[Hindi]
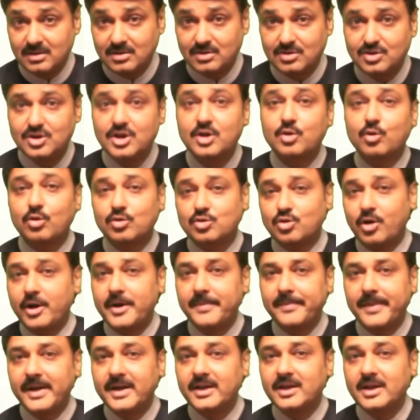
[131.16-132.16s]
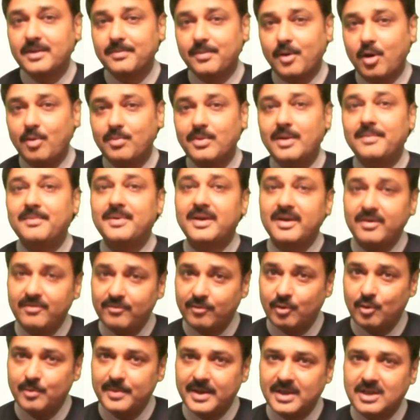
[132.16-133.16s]
जिनको जॉइंट पेन की प्रॉब्लम है
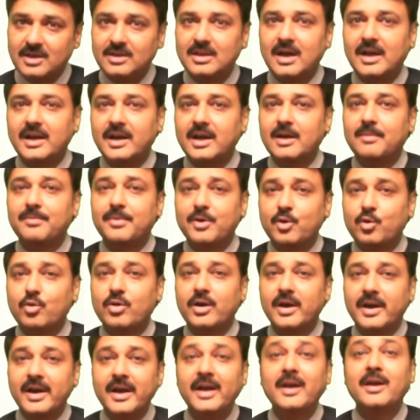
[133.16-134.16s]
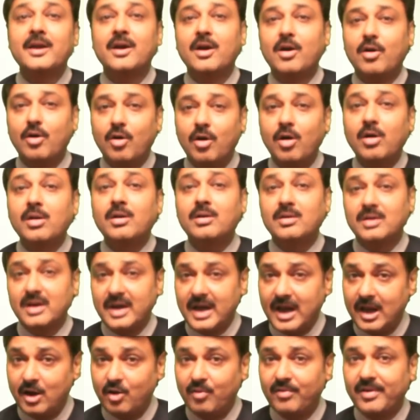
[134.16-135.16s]
वो मेथी दाने का प्रयोग करें और
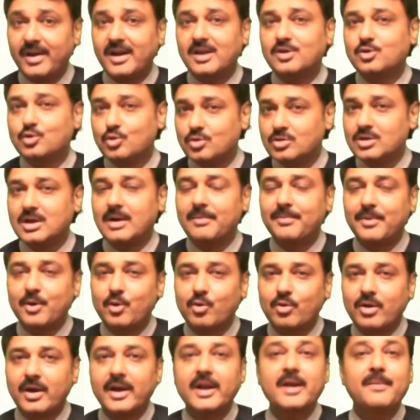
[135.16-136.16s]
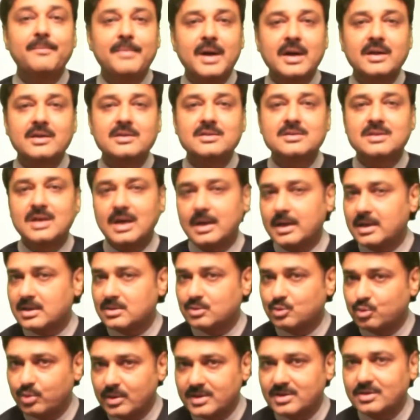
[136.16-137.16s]
एलोवेरा जूस का प्रयोग करें बाकी सारे
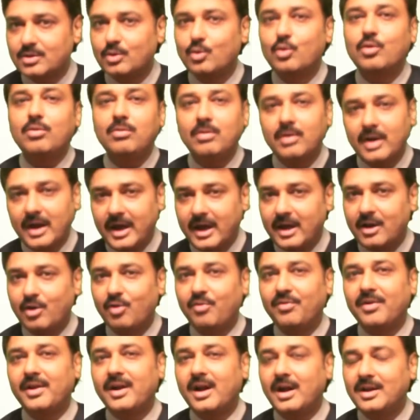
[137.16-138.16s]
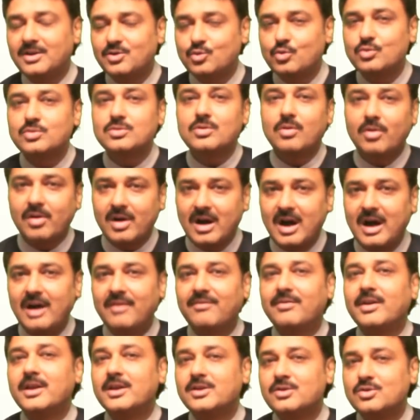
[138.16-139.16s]
स्वस्थ लोग एलोवेरा जूस और
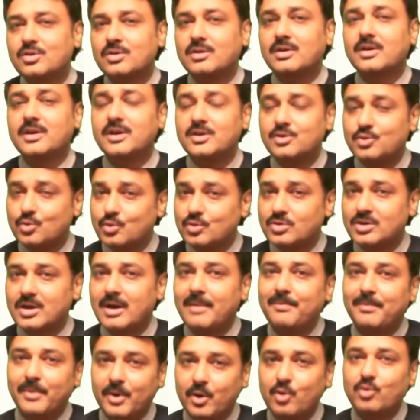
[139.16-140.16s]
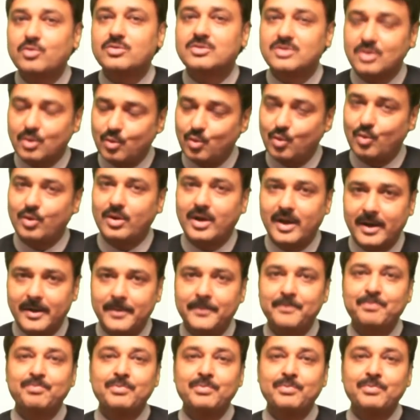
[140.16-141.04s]
आंवले के जूस का प्रयोग ज़रूर करें